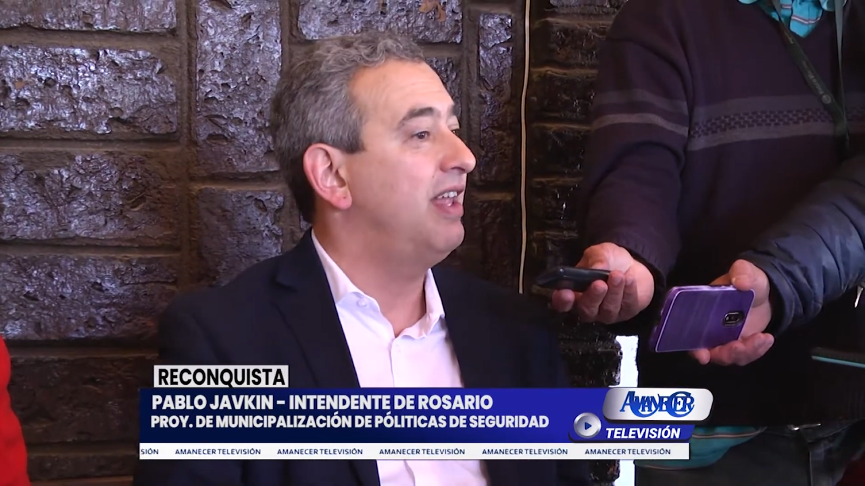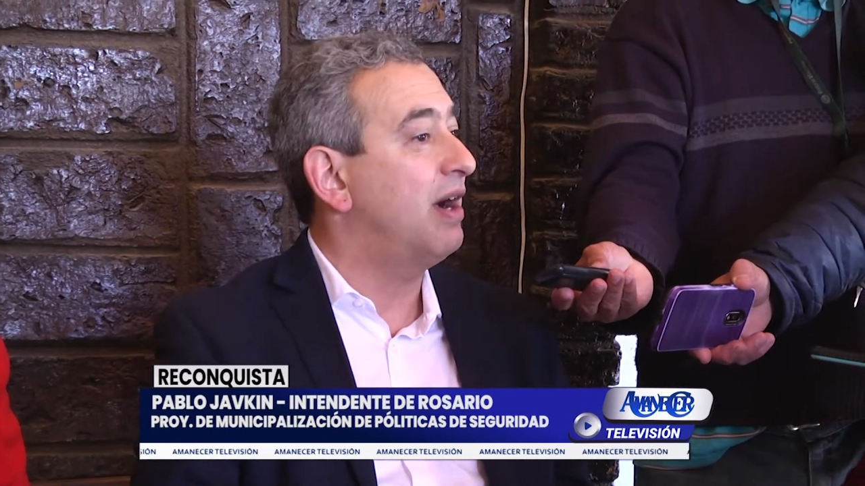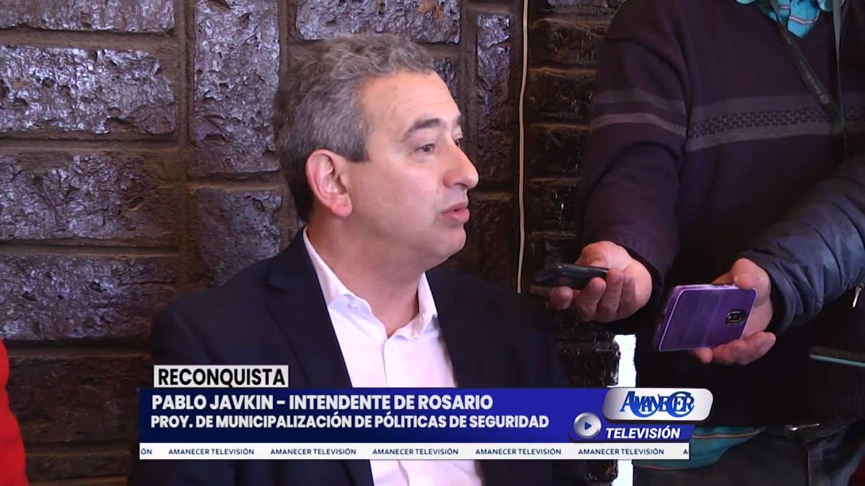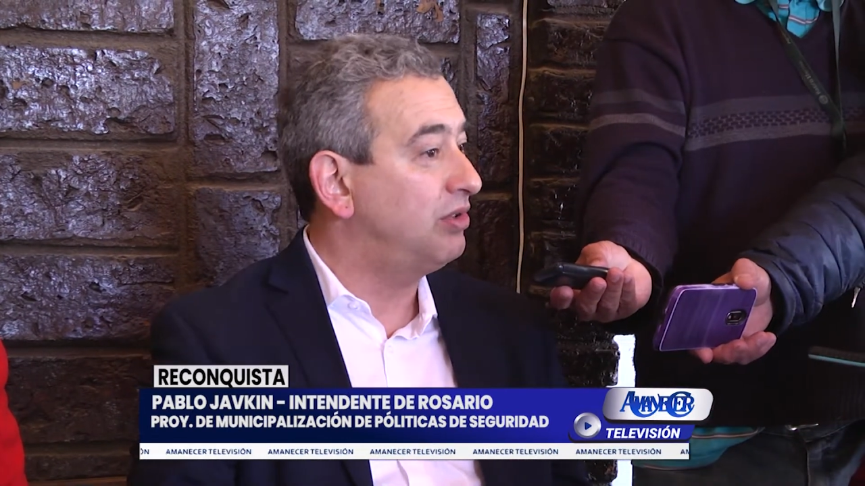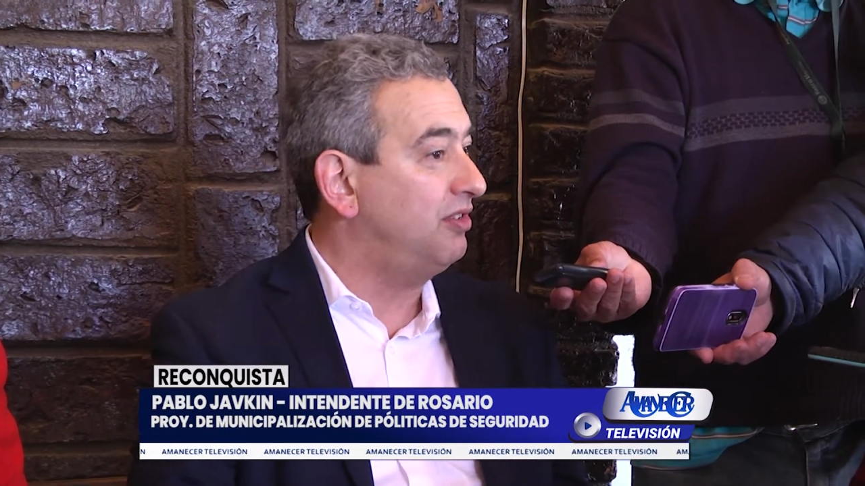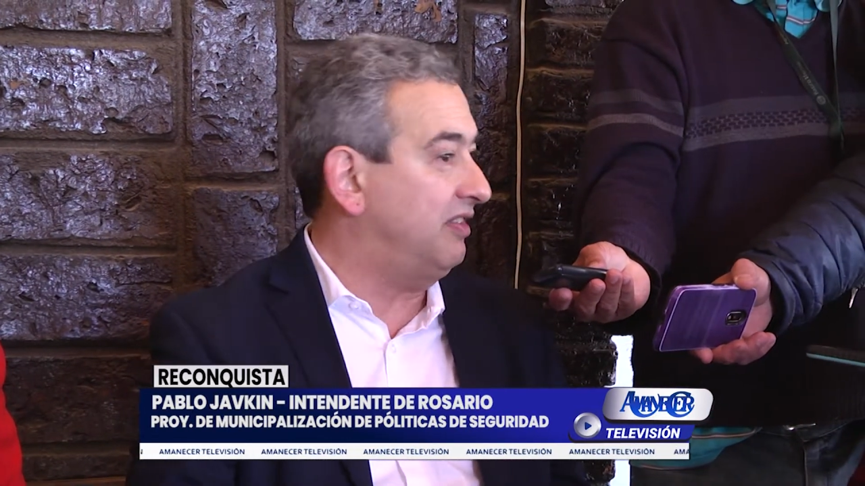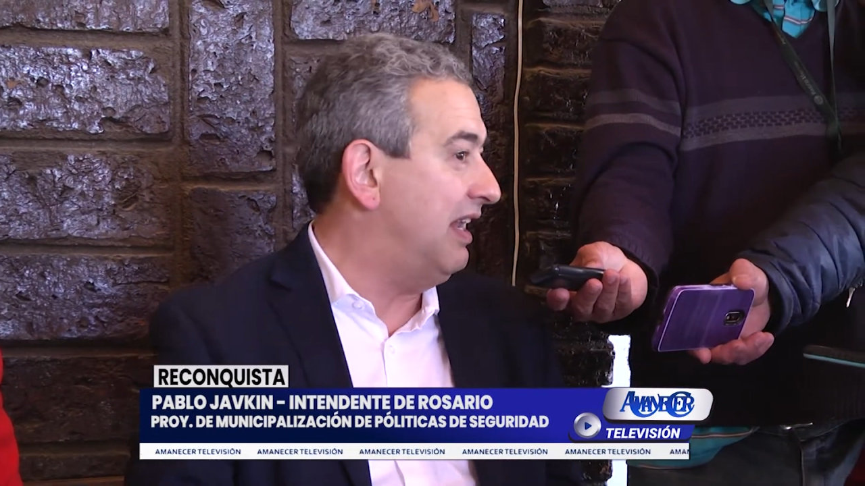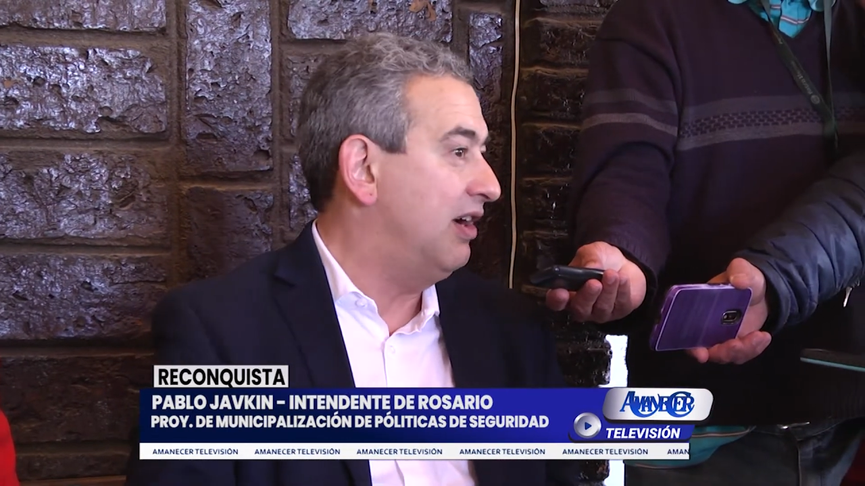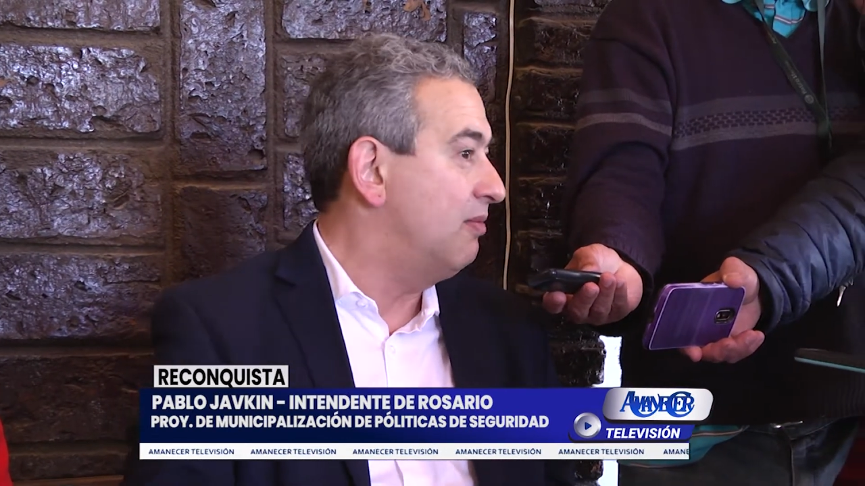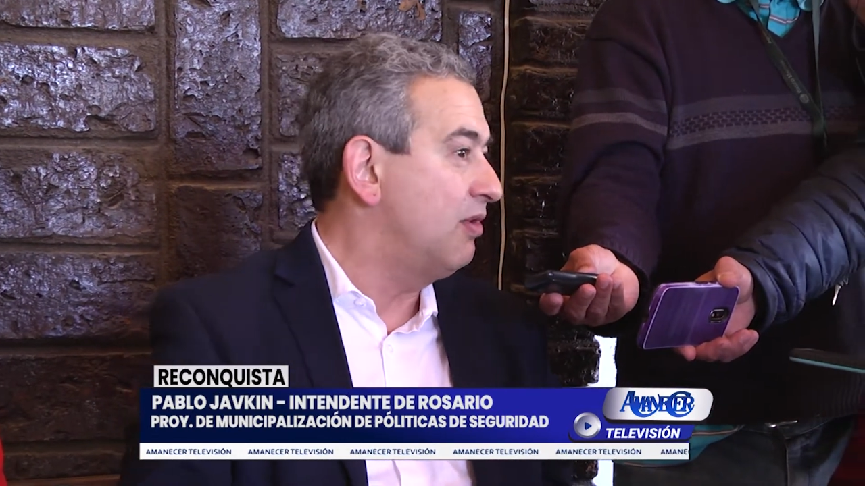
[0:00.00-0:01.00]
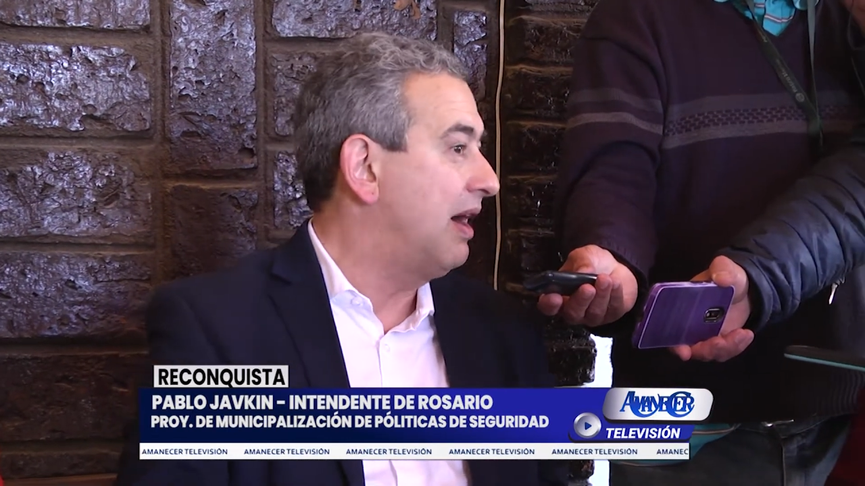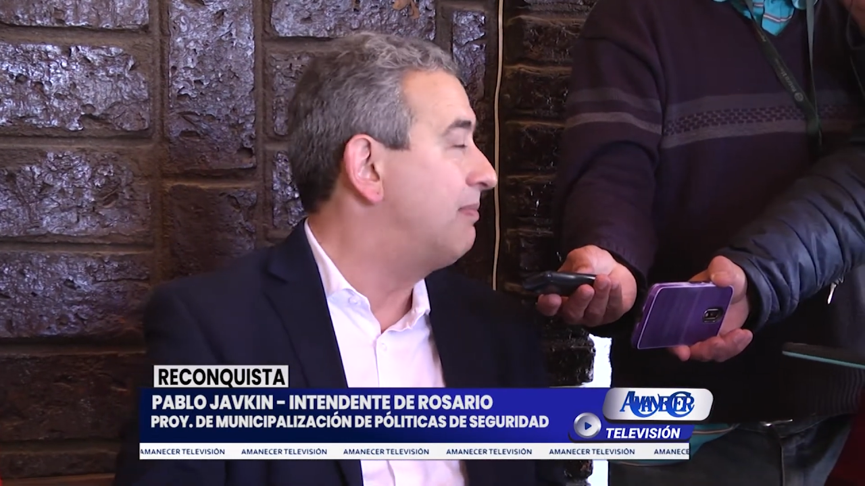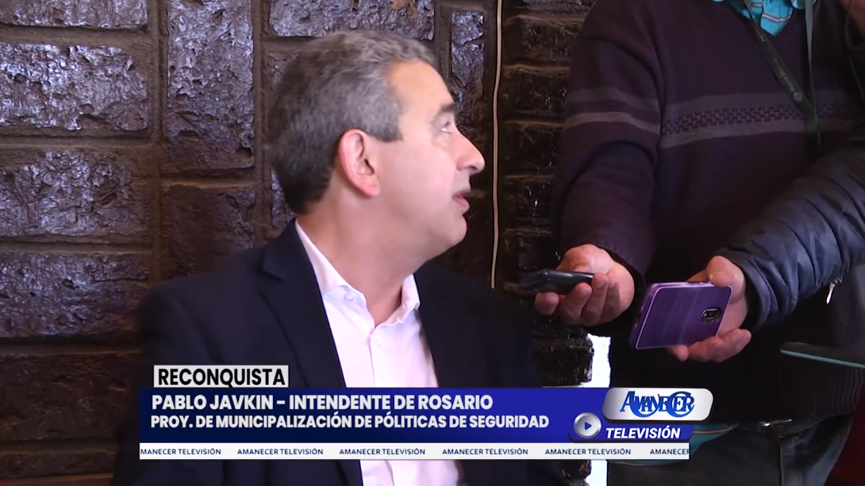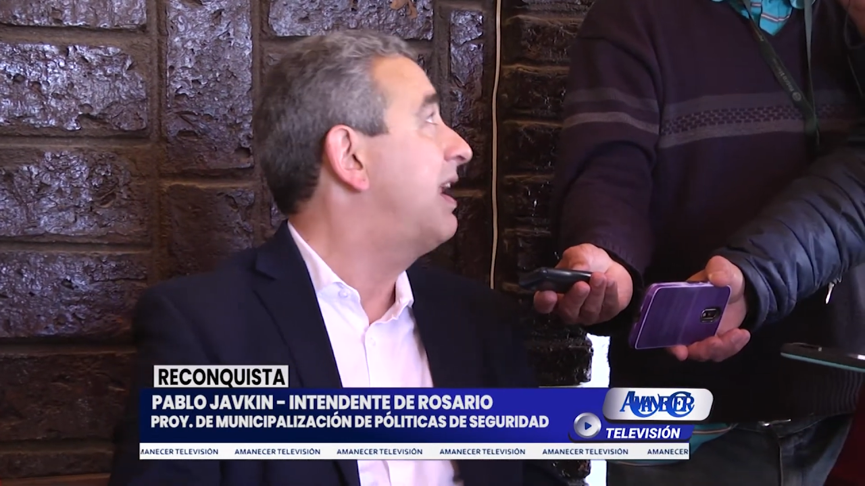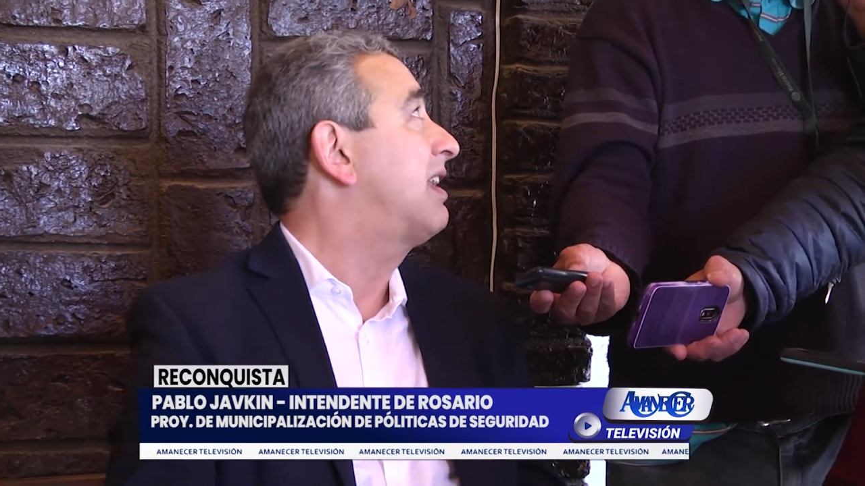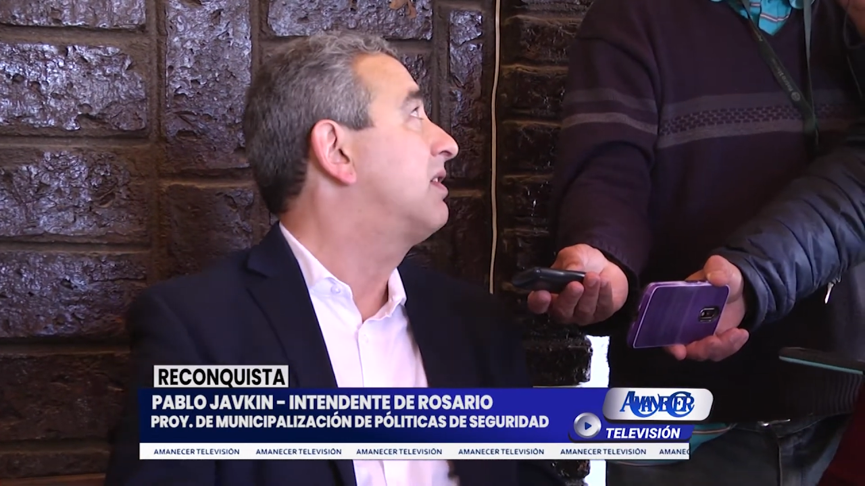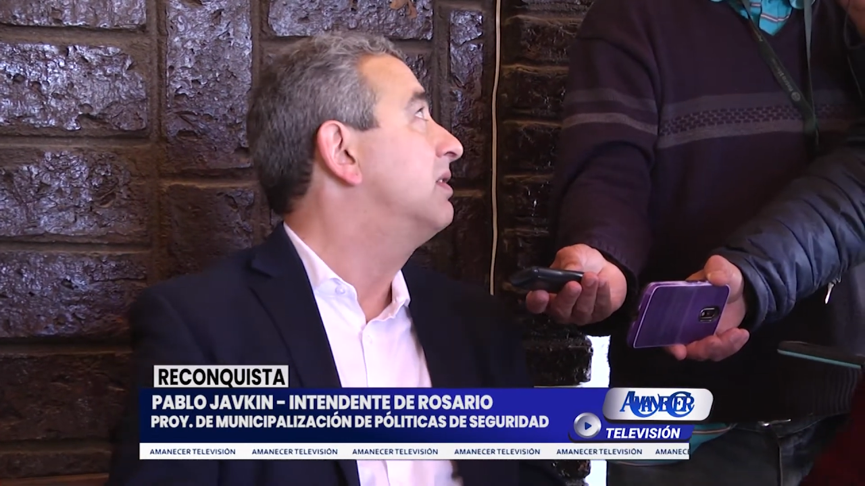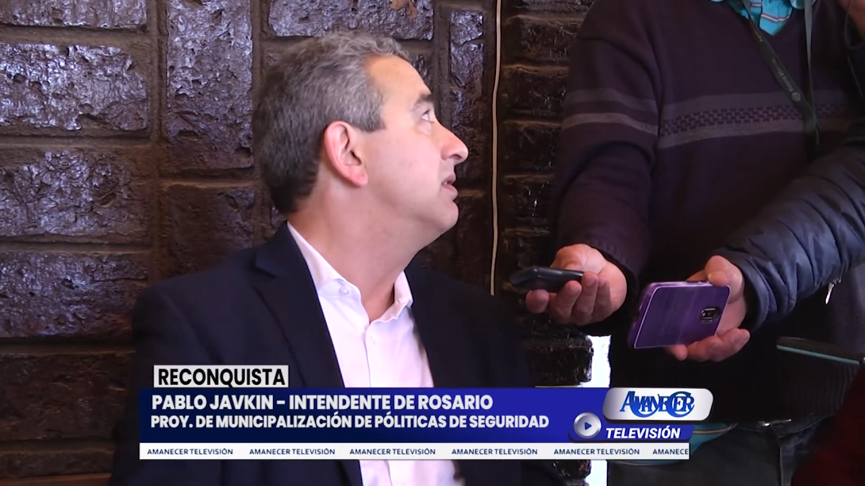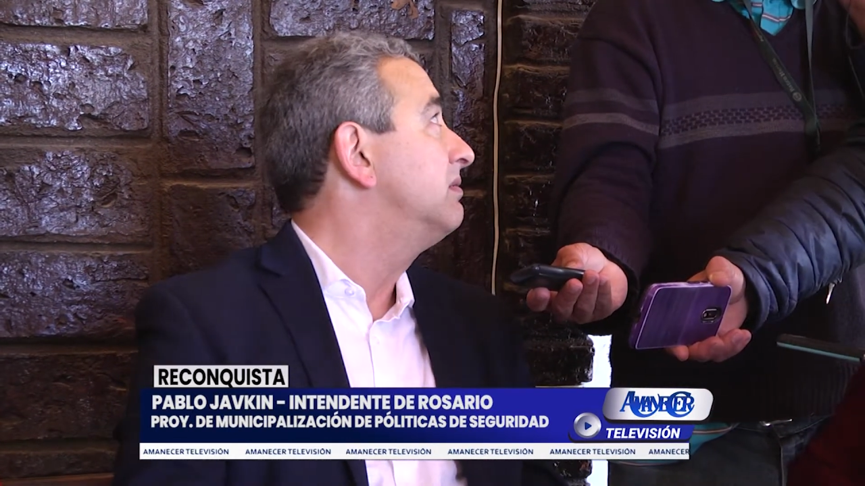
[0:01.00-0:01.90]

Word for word: de auto y salen como capo narco.